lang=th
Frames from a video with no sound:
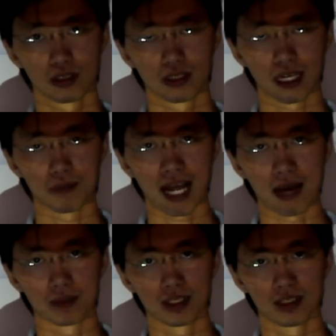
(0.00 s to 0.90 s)
คำถาม
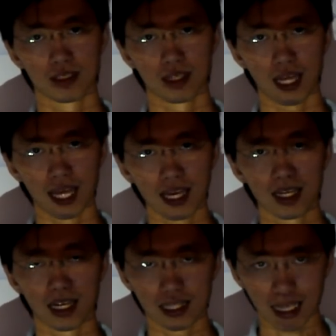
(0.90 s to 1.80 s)
คือเอ๊ะ
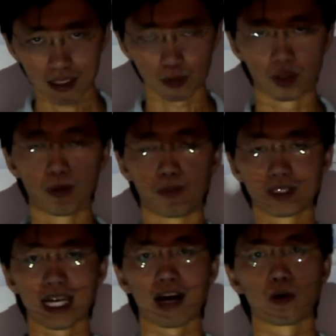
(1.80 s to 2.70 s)
แล้วถ้าสมมติผม
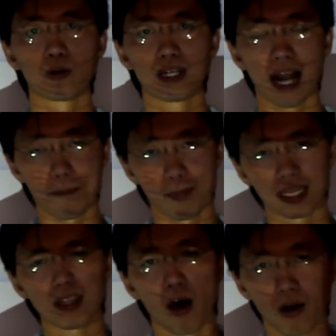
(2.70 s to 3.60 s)
จะเอากลับมา
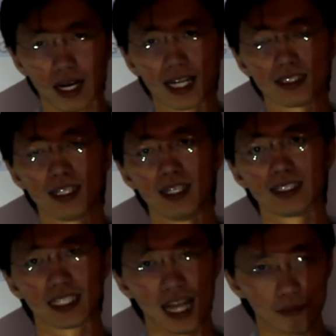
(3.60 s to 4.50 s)
ต่อกัน
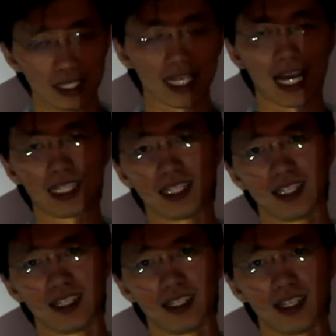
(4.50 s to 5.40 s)
จะทํำยังไง
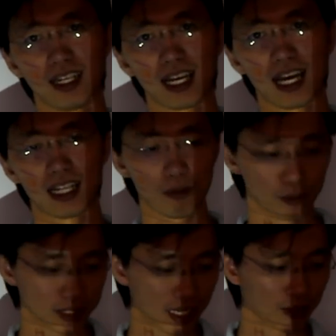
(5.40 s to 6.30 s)
นะฮะ ถ้าผม
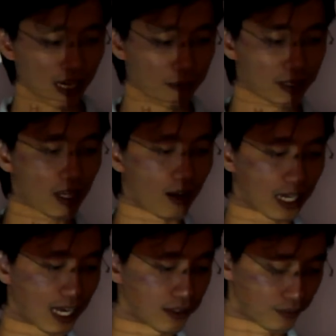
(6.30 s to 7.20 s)
จะเอากลับมาต่อ
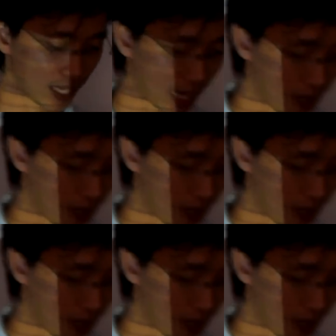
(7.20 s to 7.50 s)
กันนะครับ